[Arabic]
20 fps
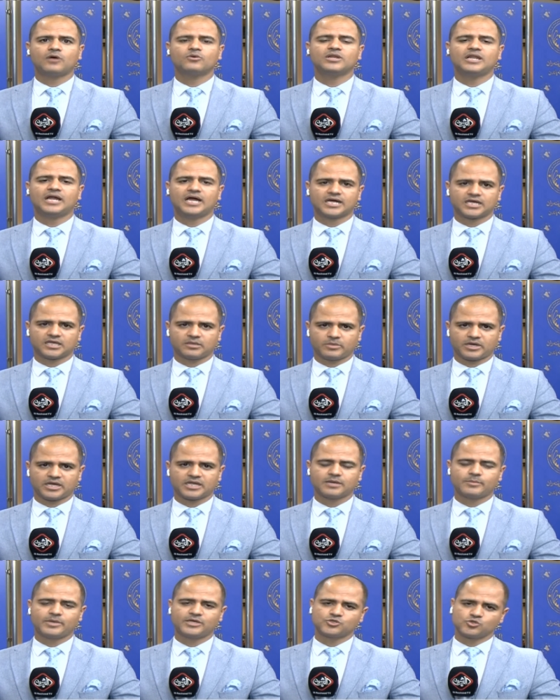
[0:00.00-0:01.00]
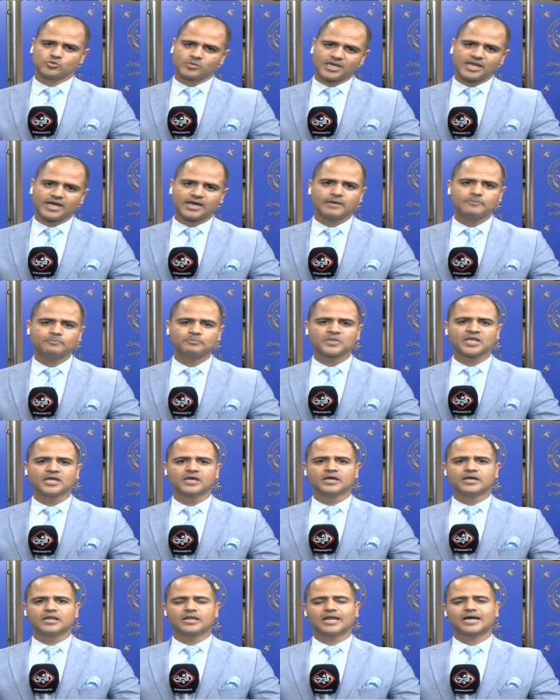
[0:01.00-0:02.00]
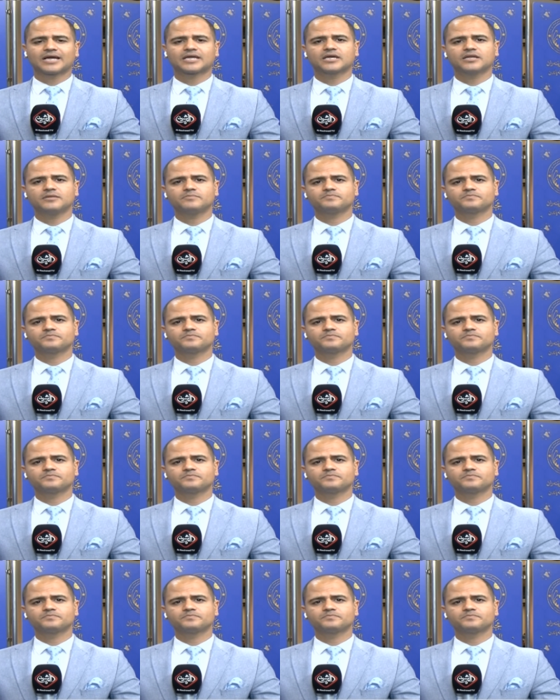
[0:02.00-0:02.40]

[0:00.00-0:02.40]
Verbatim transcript: الحقيبة هي محسومة لها لكن